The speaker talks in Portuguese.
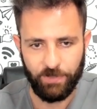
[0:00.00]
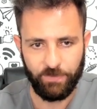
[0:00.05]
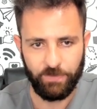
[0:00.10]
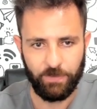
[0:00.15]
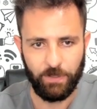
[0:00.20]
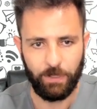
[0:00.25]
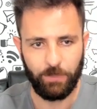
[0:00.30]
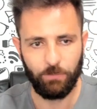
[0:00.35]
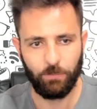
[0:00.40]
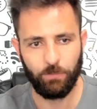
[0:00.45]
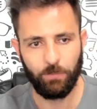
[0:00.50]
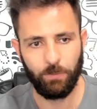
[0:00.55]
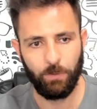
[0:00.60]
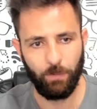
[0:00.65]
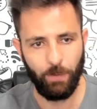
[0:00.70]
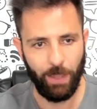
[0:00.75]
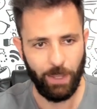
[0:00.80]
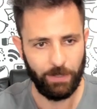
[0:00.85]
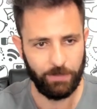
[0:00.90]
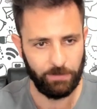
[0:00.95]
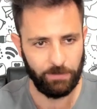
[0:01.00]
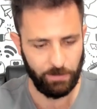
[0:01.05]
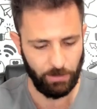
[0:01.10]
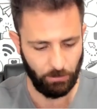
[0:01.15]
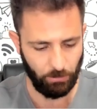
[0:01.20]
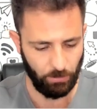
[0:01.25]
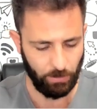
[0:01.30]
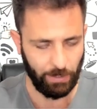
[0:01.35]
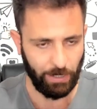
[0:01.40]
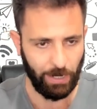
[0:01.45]
vir aqui no Google Ads e
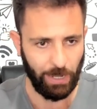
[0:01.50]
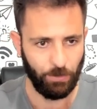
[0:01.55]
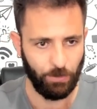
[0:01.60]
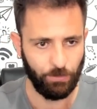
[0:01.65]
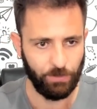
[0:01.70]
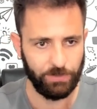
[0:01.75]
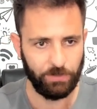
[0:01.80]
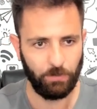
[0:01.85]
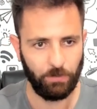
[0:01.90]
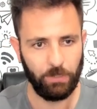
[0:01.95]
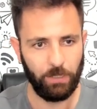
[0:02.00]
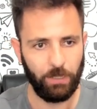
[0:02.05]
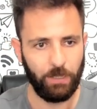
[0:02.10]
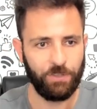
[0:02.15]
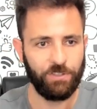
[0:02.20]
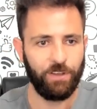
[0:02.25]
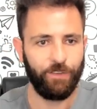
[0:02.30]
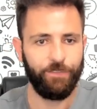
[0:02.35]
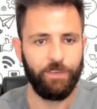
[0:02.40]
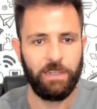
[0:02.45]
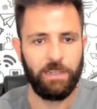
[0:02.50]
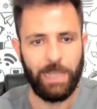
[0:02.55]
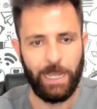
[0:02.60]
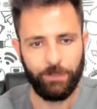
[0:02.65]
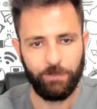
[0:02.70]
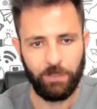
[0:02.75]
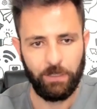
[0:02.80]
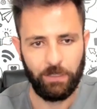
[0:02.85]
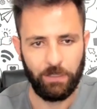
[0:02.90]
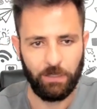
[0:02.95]
colocar o seu link de
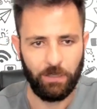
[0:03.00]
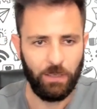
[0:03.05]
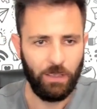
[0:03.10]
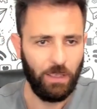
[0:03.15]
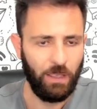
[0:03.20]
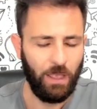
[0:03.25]
afiliado aqui.